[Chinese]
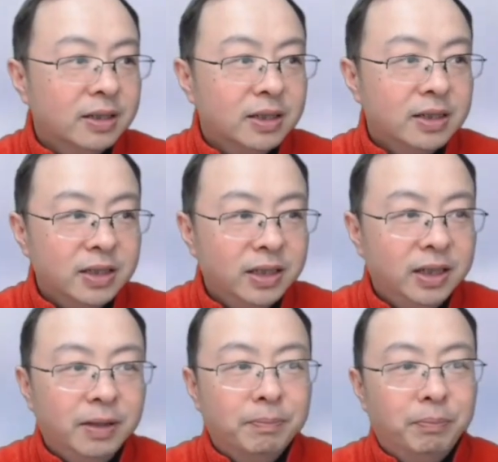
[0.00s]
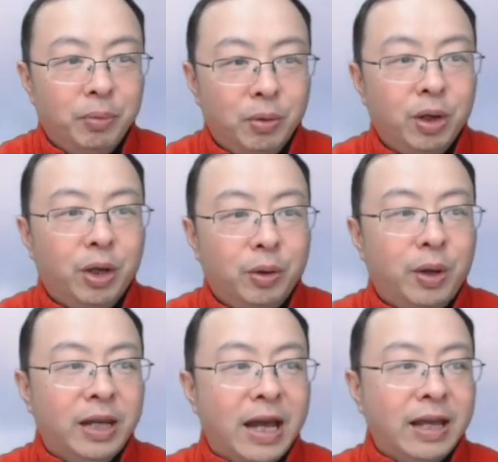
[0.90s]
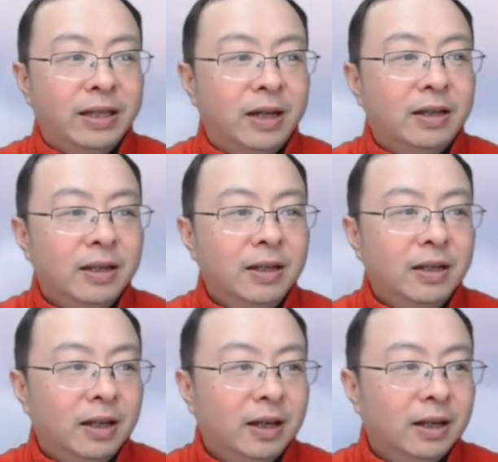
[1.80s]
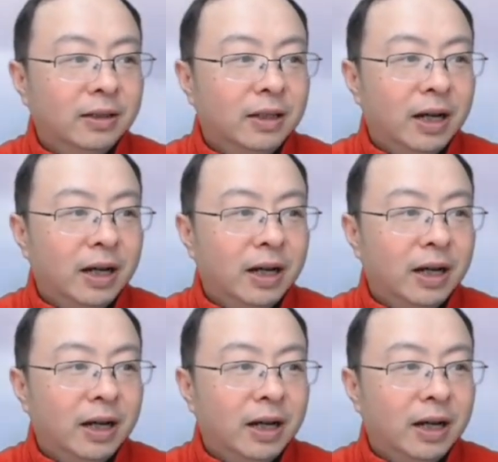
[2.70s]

这是一定不会乱来的。”啊，当